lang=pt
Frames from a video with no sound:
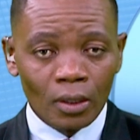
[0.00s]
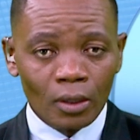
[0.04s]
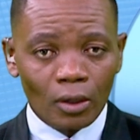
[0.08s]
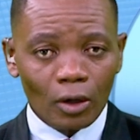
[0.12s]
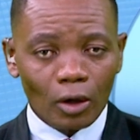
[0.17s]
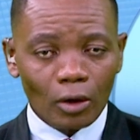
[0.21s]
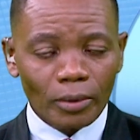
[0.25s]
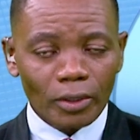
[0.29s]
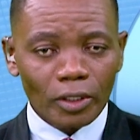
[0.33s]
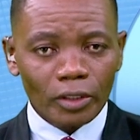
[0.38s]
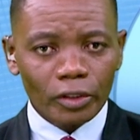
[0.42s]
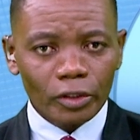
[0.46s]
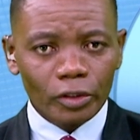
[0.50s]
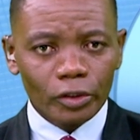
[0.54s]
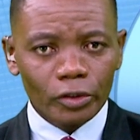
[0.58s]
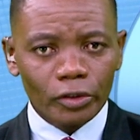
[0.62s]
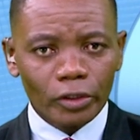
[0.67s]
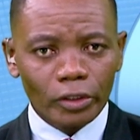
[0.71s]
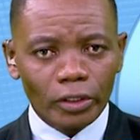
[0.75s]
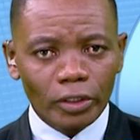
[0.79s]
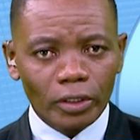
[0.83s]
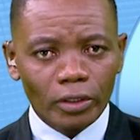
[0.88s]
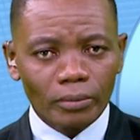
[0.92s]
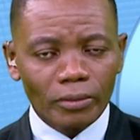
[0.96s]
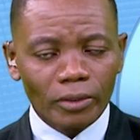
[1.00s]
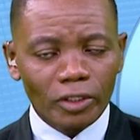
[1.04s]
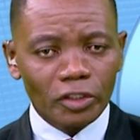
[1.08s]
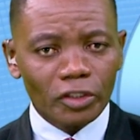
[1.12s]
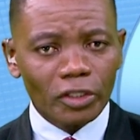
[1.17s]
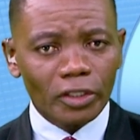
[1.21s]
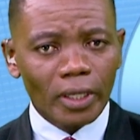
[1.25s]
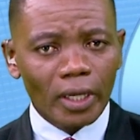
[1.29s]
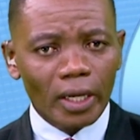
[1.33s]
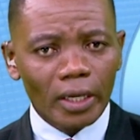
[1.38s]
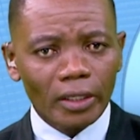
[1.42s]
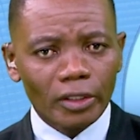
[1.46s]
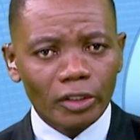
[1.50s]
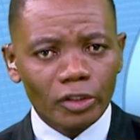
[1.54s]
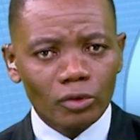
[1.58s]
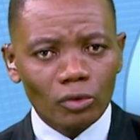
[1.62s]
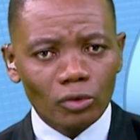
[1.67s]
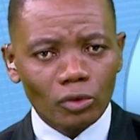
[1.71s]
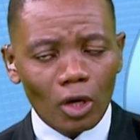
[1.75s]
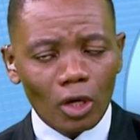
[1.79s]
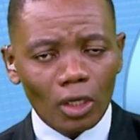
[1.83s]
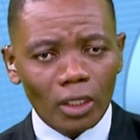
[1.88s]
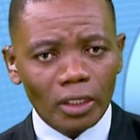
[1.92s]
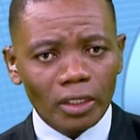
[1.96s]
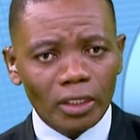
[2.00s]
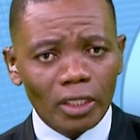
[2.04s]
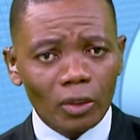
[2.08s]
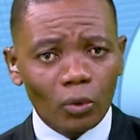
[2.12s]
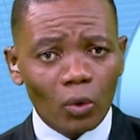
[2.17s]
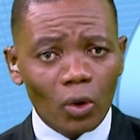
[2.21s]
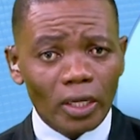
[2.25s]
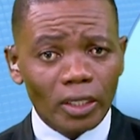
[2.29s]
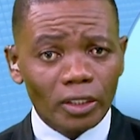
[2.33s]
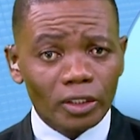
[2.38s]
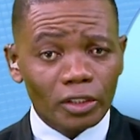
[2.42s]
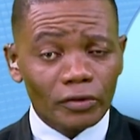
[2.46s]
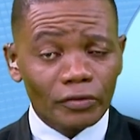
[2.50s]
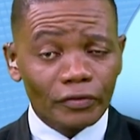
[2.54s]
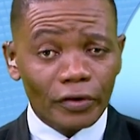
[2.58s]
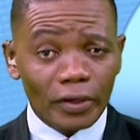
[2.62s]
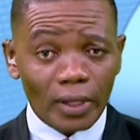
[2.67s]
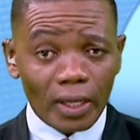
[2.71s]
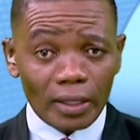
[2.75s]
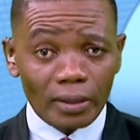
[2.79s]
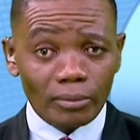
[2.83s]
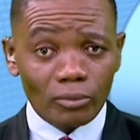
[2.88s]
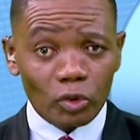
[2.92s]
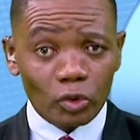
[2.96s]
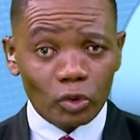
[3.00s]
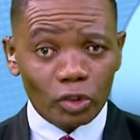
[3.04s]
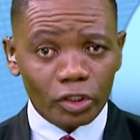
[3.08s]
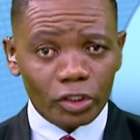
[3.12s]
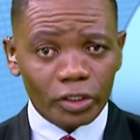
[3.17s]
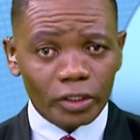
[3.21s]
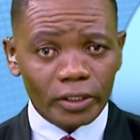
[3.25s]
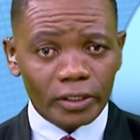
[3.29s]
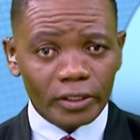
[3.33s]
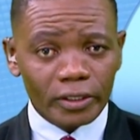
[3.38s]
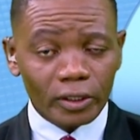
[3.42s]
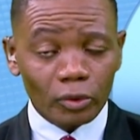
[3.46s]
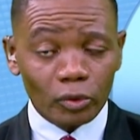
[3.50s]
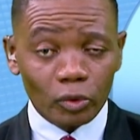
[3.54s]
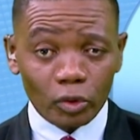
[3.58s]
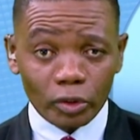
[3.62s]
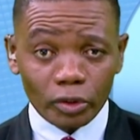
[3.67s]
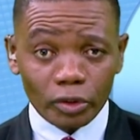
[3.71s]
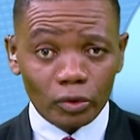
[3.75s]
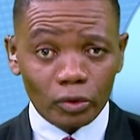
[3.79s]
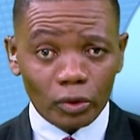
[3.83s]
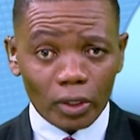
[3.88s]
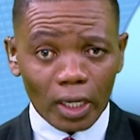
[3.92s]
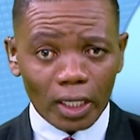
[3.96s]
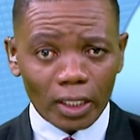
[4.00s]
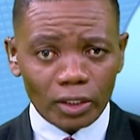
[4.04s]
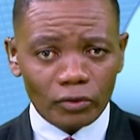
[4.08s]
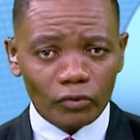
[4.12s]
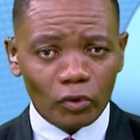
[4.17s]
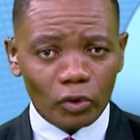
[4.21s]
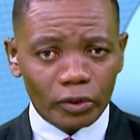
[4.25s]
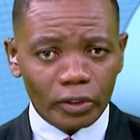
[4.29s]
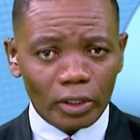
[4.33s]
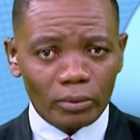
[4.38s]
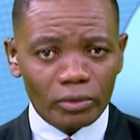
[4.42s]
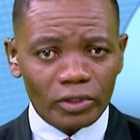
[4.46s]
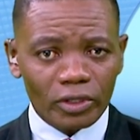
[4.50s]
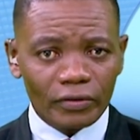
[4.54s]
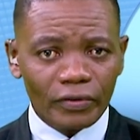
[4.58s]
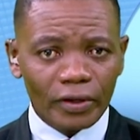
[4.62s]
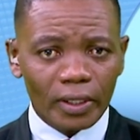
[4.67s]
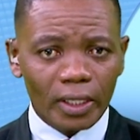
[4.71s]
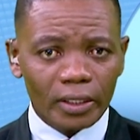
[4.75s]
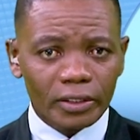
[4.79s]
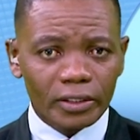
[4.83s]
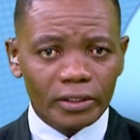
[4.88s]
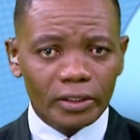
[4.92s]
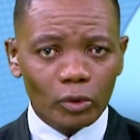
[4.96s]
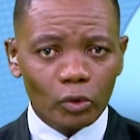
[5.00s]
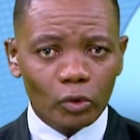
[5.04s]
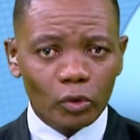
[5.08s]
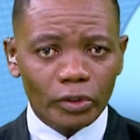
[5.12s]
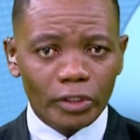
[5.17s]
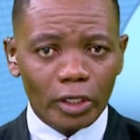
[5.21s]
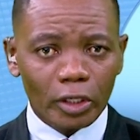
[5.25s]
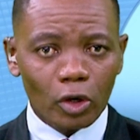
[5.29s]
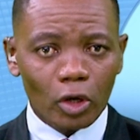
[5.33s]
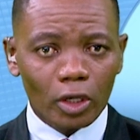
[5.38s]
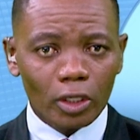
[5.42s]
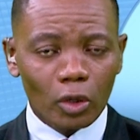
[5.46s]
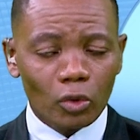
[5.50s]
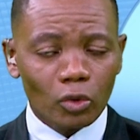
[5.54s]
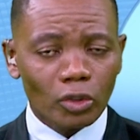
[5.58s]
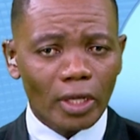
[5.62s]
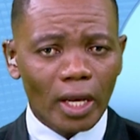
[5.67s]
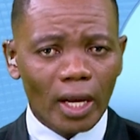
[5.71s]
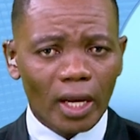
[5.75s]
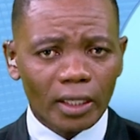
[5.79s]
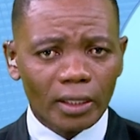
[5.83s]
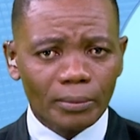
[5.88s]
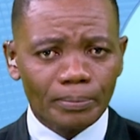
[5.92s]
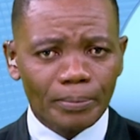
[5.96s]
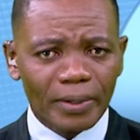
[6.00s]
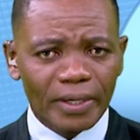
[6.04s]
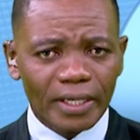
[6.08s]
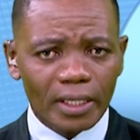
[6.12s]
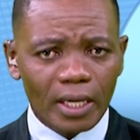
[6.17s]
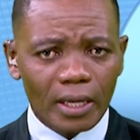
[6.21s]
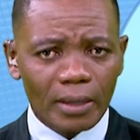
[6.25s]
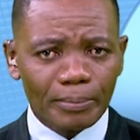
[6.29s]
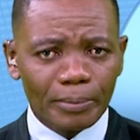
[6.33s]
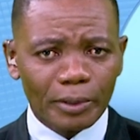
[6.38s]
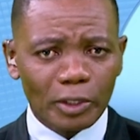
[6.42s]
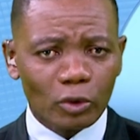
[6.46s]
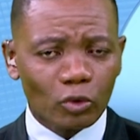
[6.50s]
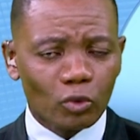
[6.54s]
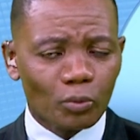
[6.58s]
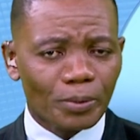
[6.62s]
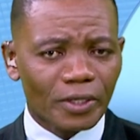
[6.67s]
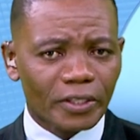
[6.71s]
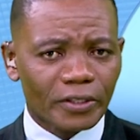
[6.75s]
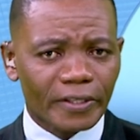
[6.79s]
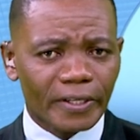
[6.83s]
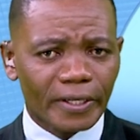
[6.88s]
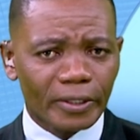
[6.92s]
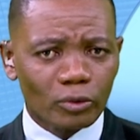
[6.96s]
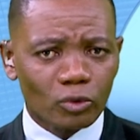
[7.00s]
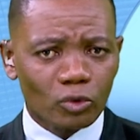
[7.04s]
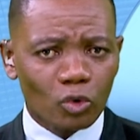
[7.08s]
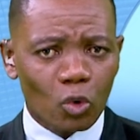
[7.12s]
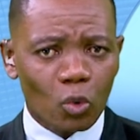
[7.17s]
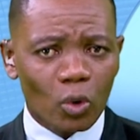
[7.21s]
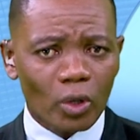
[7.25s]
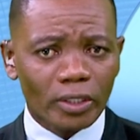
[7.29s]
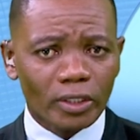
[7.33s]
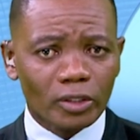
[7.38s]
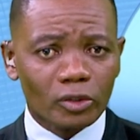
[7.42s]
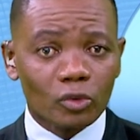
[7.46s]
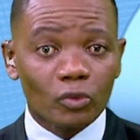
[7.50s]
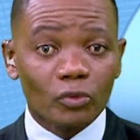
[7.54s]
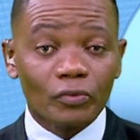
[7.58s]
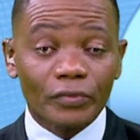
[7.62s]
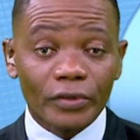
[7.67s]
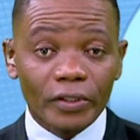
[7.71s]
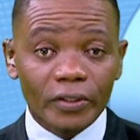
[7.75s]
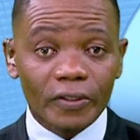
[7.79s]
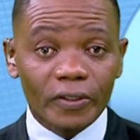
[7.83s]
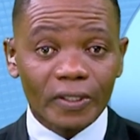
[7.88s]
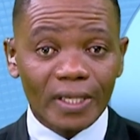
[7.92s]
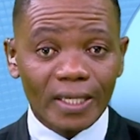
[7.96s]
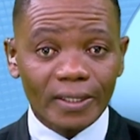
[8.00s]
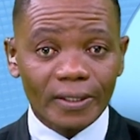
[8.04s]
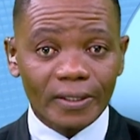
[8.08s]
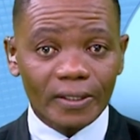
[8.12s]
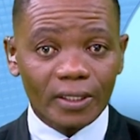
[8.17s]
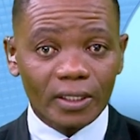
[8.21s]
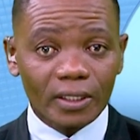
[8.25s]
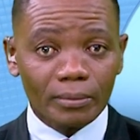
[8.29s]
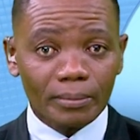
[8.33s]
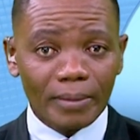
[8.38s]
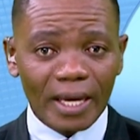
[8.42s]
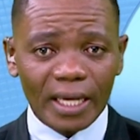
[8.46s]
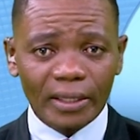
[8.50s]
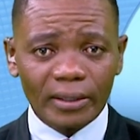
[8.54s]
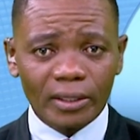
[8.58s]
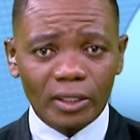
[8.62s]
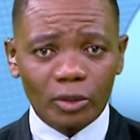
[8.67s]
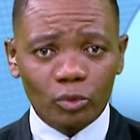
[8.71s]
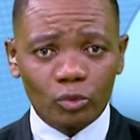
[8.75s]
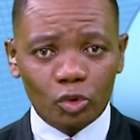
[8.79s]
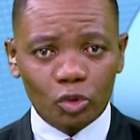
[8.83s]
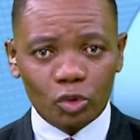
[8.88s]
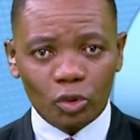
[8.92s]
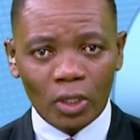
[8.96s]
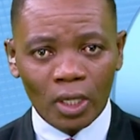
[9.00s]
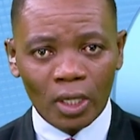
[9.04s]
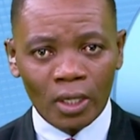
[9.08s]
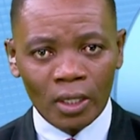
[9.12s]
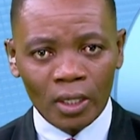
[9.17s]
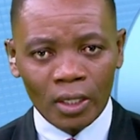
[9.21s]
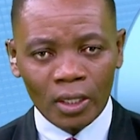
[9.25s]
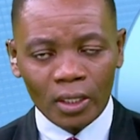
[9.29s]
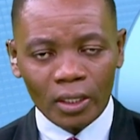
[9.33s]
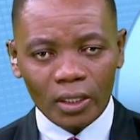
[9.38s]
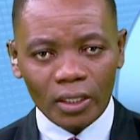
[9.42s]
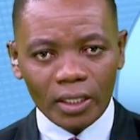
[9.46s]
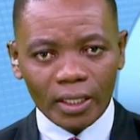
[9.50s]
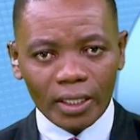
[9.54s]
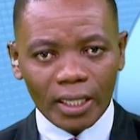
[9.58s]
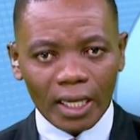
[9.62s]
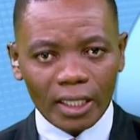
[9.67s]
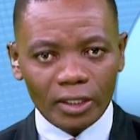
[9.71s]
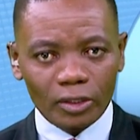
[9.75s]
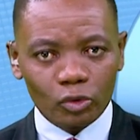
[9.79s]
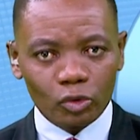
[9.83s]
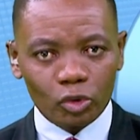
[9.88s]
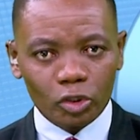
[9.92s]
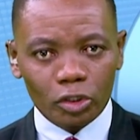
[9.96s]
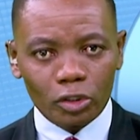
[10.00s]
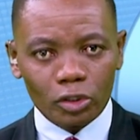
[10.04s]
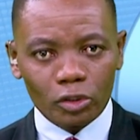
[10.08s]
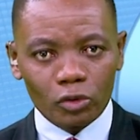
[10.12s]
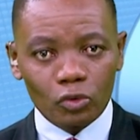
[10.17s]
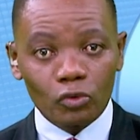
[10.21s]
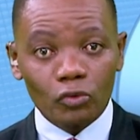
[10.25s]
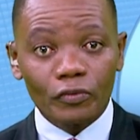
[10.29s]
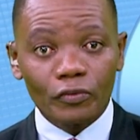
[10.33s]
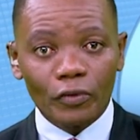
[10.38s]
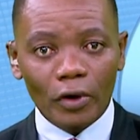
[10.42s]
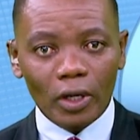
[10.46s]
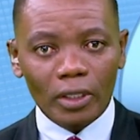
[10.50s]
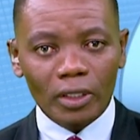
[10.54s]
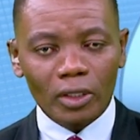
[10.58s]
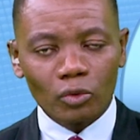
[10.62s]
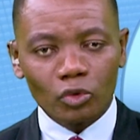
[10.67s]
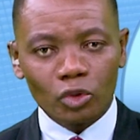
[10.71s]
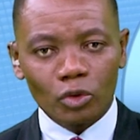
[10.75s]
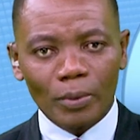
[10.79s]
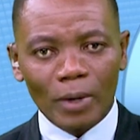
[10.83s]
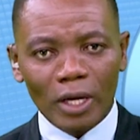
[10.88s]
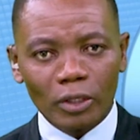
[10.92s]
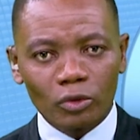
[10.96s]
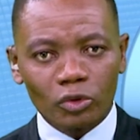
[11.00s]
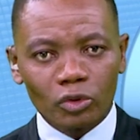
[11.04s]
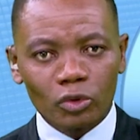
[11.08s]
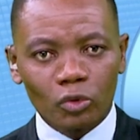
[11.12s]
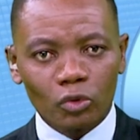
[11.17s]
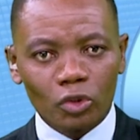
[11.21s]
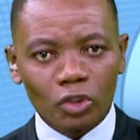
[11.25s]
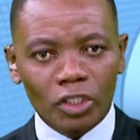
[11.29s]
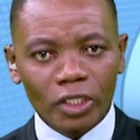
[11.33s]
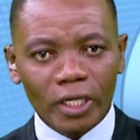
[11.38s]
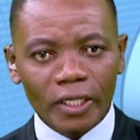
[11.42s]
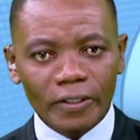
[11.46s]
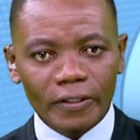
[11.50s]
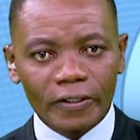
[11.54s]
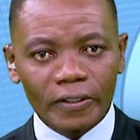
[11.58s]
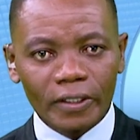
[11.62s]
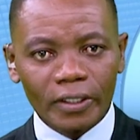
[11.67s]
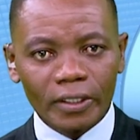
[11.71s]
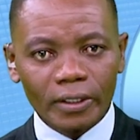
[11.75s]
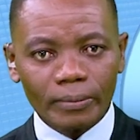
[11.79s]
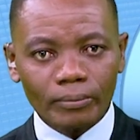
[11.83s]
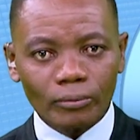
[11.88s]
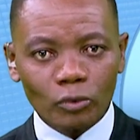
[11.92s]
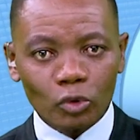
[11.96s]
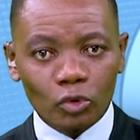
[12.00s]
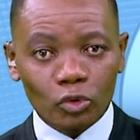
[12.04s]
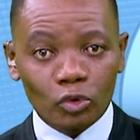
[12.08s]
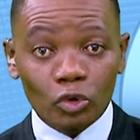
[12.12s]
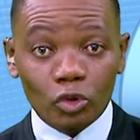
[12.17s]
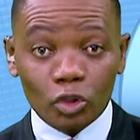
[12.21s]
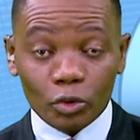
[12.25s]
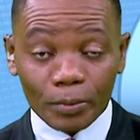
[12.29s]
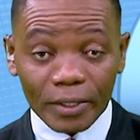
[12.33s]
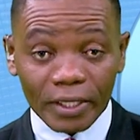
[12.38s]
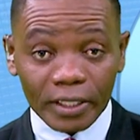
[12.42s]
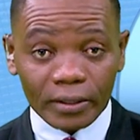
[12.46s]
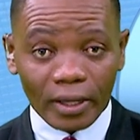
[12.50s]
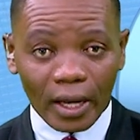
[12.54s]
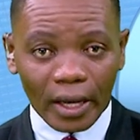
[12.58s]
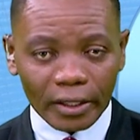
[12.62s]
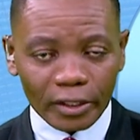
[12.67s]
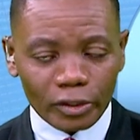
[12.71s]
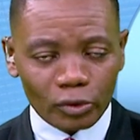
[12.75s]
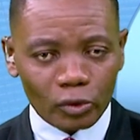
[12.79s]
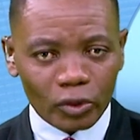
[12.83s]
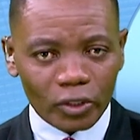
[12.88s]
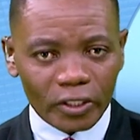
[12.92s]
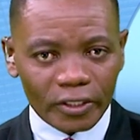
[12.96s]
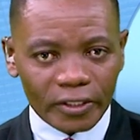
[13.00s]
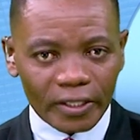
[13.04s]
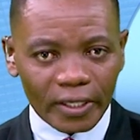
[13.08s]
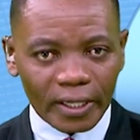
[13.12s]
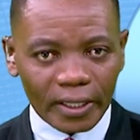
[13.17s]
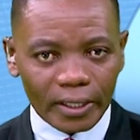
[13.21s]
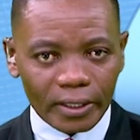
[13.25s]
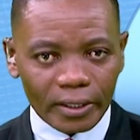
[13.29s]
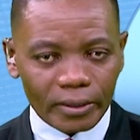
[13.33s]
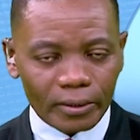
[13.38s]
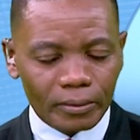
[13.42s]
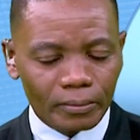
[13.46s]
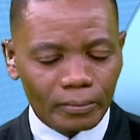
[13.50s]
Obras de marginais de Angola Quiloange. Falamos de saúde, no caso voltamos a falar de saúde e agora a olhar para a preocupação com a insuficiência de médicos e casos que sufocam os bancos de urgência dos hospitais no Cazenga.